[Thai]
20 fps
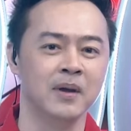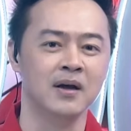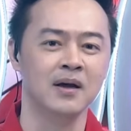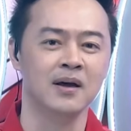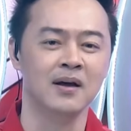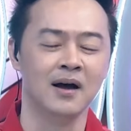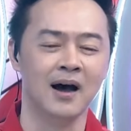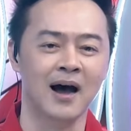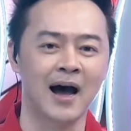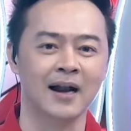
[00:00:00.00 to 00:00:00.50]
บ
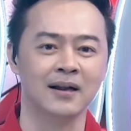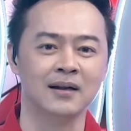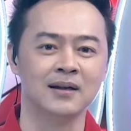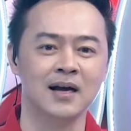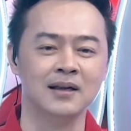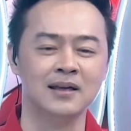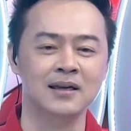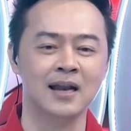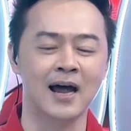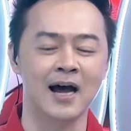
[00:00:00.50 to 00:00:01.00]
อัด
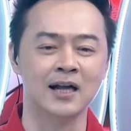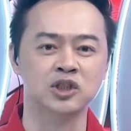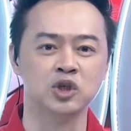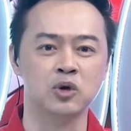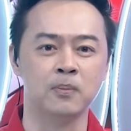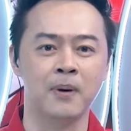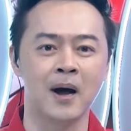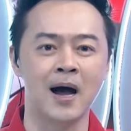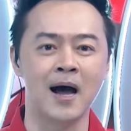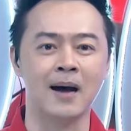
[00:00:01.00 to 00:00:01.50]
นักกีฬา
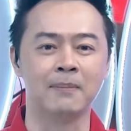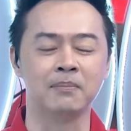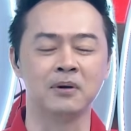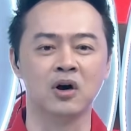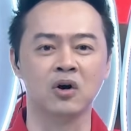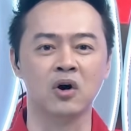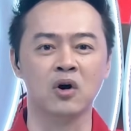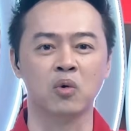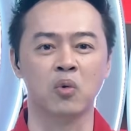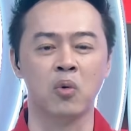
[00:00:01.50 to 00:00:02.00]
เจ้าภาพ แล้
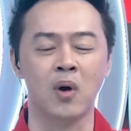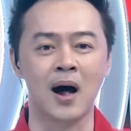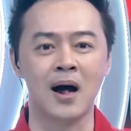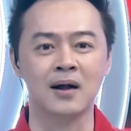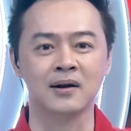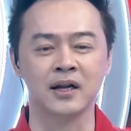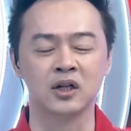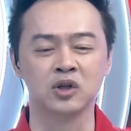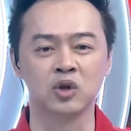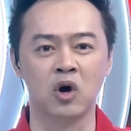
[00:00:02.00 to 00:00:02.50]
วก็คว้า
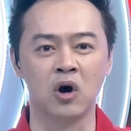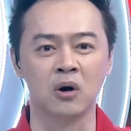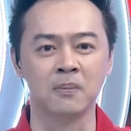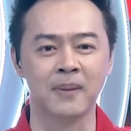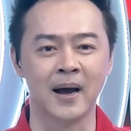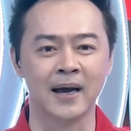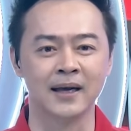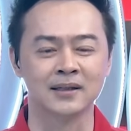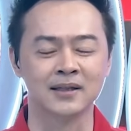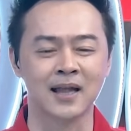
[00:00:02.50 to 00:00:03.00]
เหรียญทอง
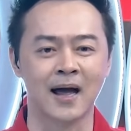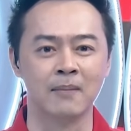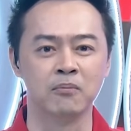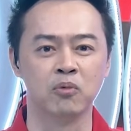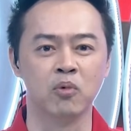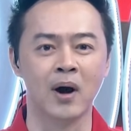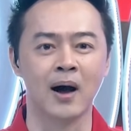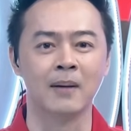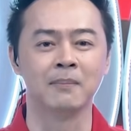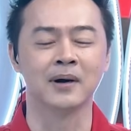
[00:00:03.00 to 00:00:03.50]
ไปตาม
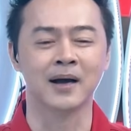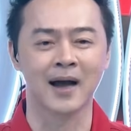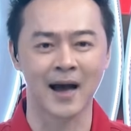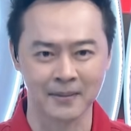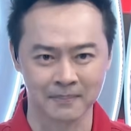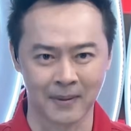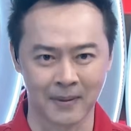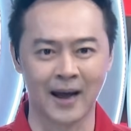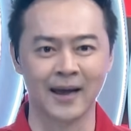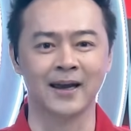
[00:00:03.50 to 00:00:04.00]
ความคา
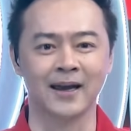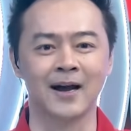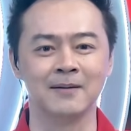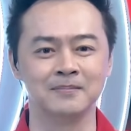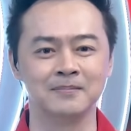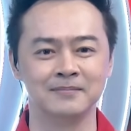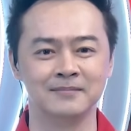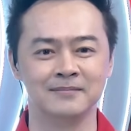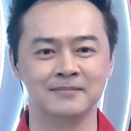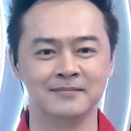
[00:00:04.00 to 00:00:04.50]
ดหมายครับ